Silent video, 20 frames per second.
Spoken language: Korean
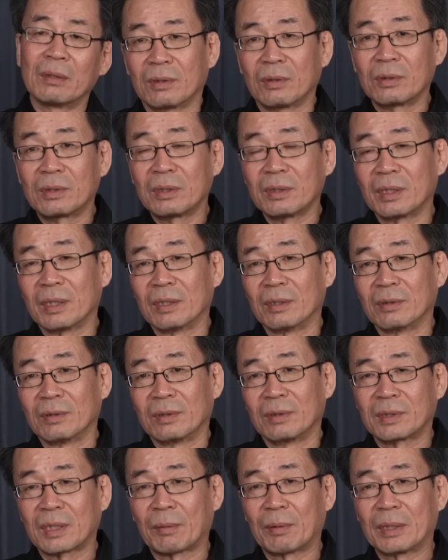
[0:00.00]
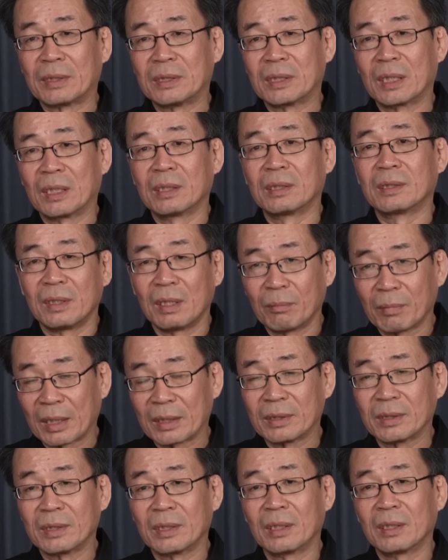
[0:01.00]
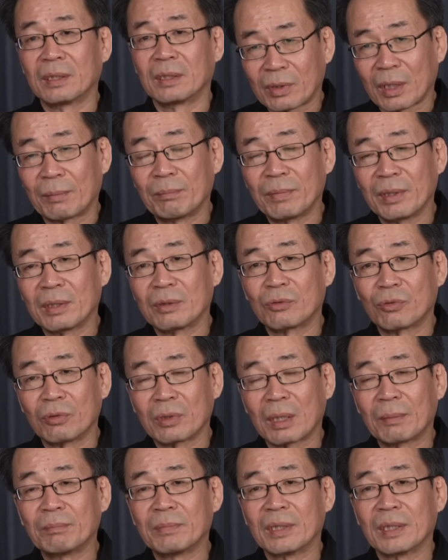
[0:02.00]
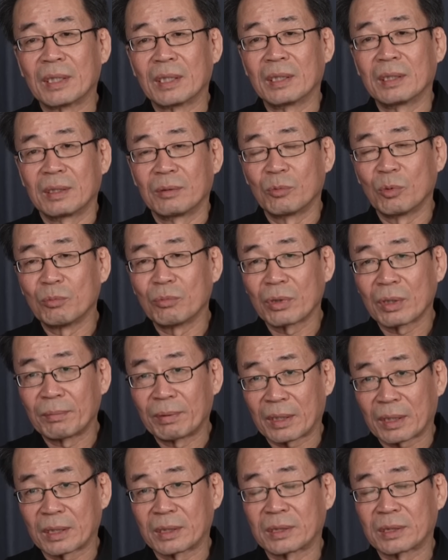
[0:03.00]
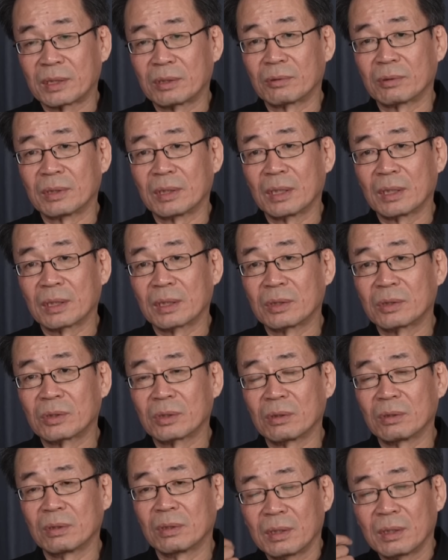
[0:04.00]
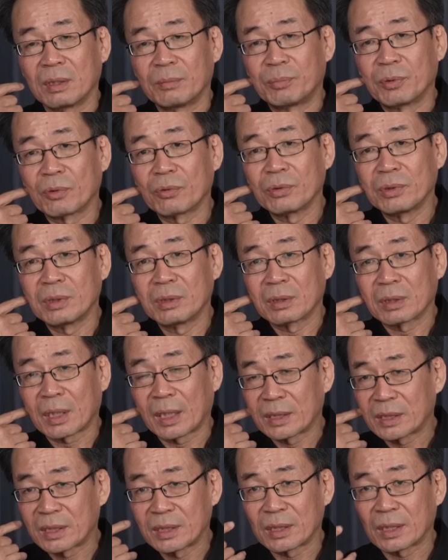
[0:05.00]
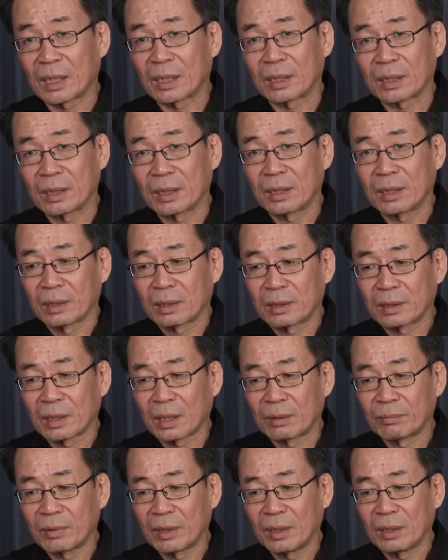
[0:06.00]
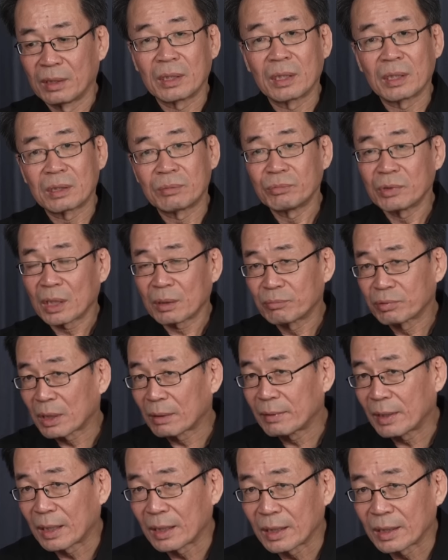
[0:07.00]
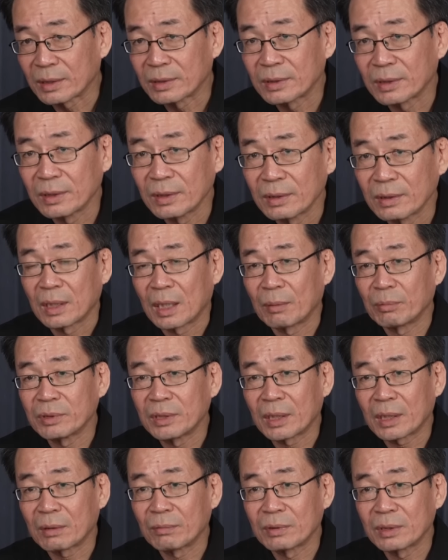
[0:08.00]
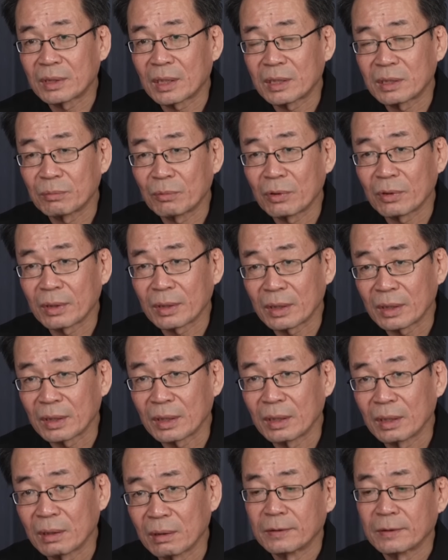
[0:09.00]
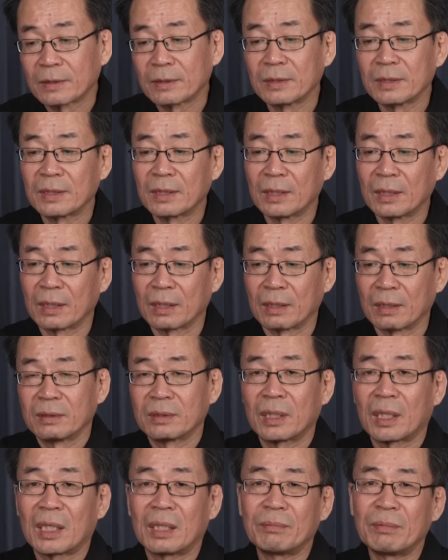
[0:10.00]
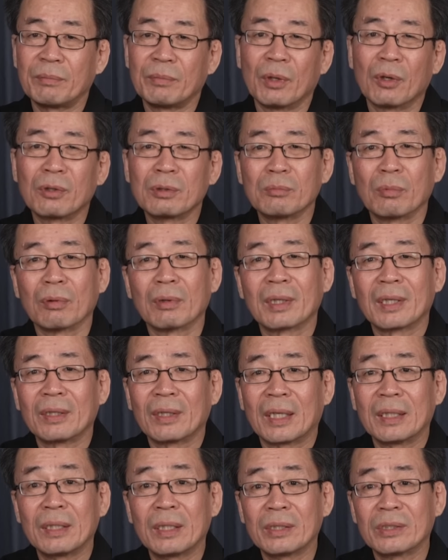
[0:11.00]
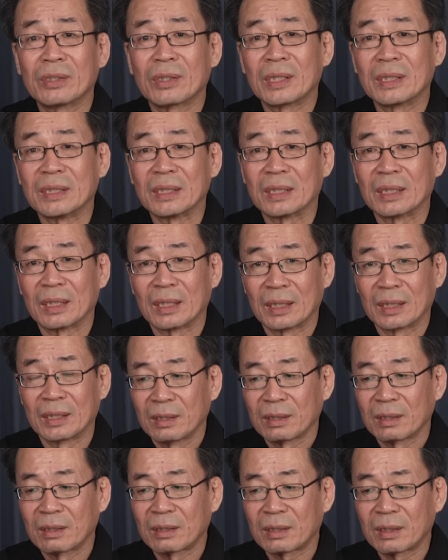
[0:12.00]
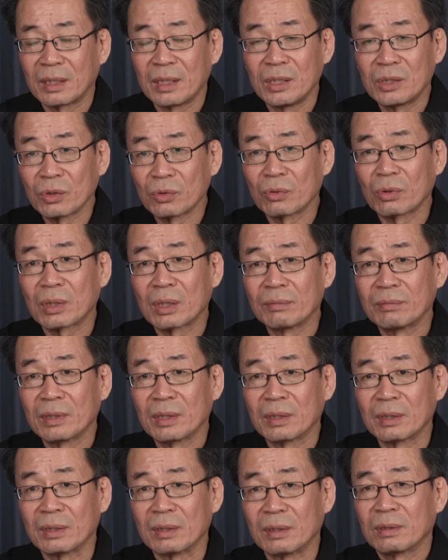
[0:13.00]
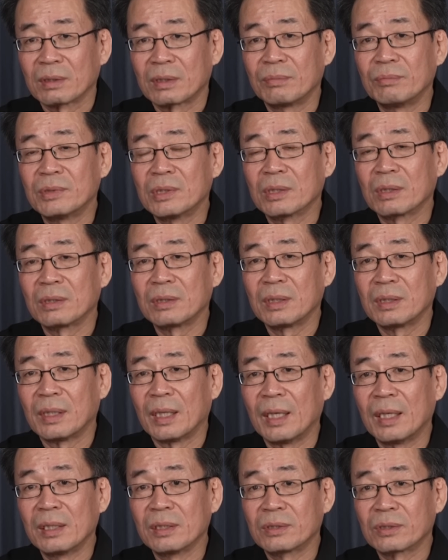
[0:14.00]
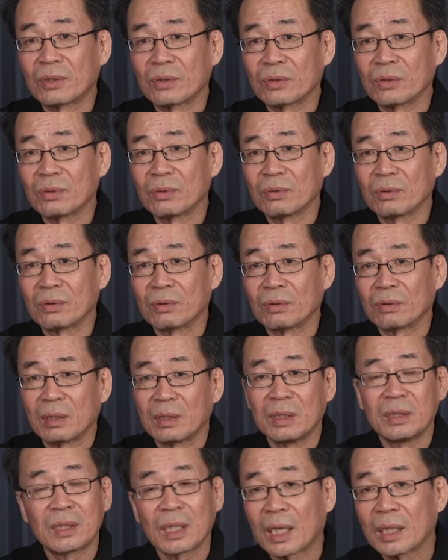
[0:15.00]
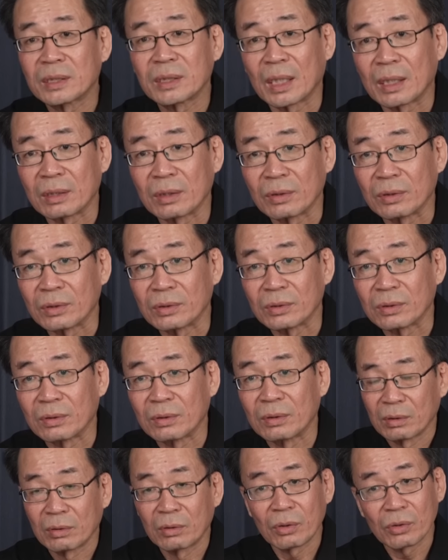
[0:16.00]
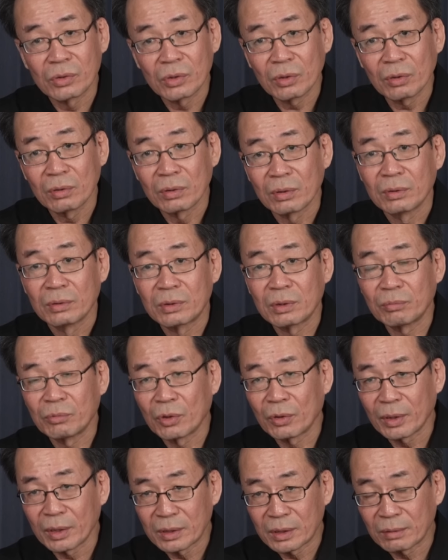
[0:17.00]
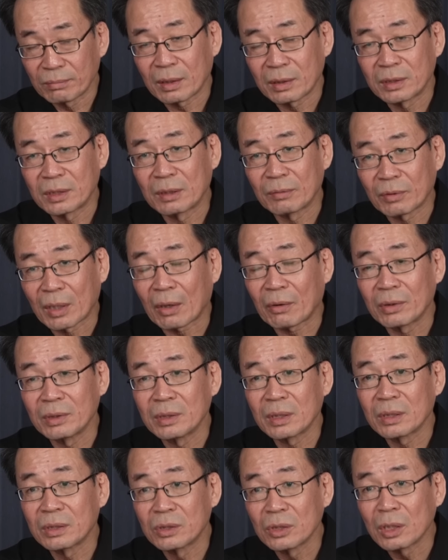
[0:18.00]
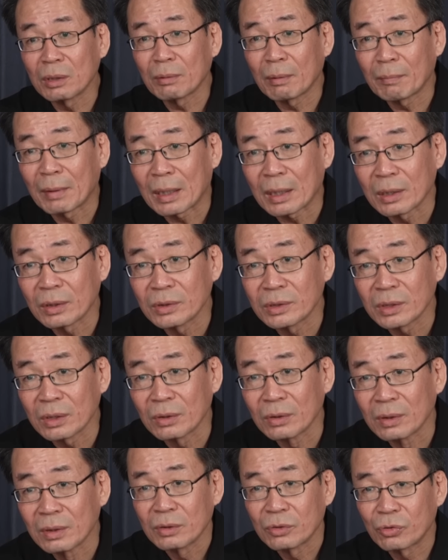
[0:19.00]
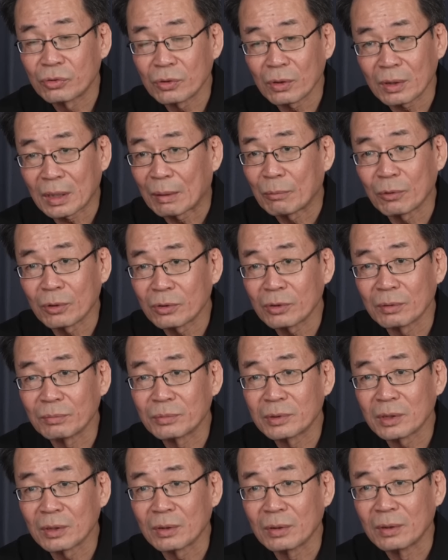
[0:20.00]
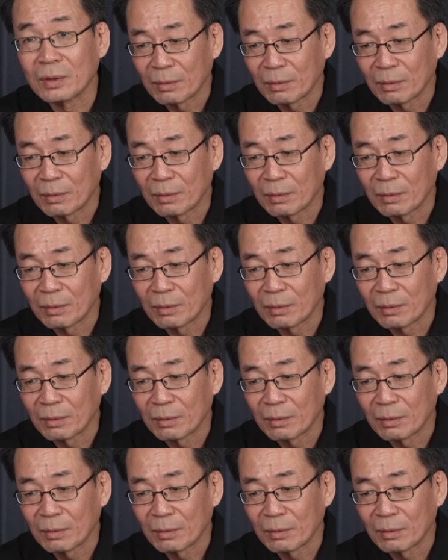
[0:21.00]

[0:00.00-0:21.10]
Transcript: 어떻게 돼요? 자완장, 일만 일, 담배는 줄담배야. 몸무게 백사십 킬로그램예요. 그쵸? 이 뾰루지는 가시질 않아. 그 다음에 이게 심장이 부담이 안 가겠어요? 아버지, 할아버지 다 식물관계예요. 그러니까 사람의 명은 몰라요. 하늘이 정하니까. 그러나 이 정도라면 김정은이 내일 쓰러져도 이상하지 않은 거죠. 그렇죠? 지금 여기 지금, 지금 객관적인 증거만 말한 거죠? 추정은 아무것도 없죠.